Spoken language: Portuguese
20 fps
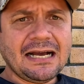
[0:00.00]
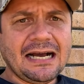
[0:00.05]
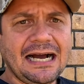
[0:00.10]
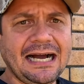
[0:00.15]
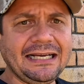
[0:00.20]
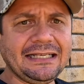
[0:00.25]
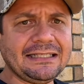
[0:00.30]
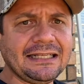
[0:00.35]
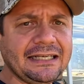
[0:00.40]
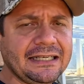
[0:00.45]

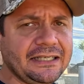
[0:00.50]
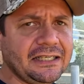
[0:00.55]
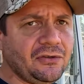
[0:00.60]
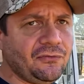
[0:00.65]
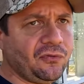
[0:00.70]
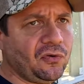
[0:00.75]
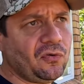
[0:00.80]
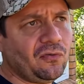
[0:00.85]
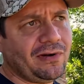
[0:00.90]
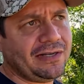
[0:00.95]
Aí daí
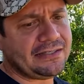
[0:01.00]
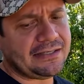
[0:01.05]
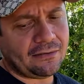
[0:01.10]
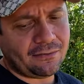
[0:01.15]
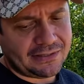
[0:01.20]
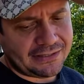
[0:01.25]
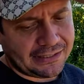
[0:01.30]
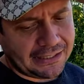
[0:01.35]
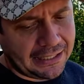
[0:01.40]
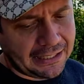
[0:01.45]
fui conversar
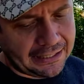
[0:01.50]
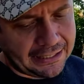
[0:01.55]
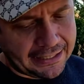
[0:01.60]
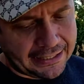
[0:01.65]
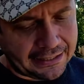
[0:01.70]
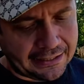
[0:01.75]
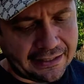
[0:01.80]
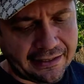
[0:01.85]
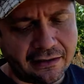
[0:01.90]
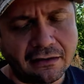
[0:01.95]
com essa
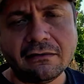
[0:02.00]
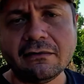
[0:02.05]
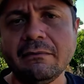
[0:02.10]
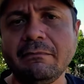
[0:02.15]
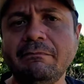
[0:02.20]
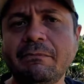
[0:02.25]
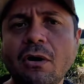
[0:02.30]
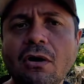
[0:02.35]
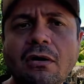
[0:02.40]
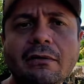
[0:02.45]
galera, né?
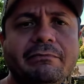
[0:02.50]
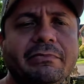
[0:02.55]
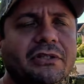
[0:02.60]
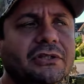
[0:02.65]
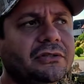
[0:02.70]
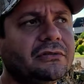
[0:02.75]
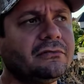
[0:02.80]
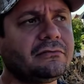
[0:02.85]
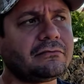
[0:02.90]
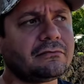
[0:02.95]
Pô,
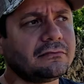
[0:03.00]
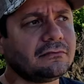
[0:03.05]
bicho,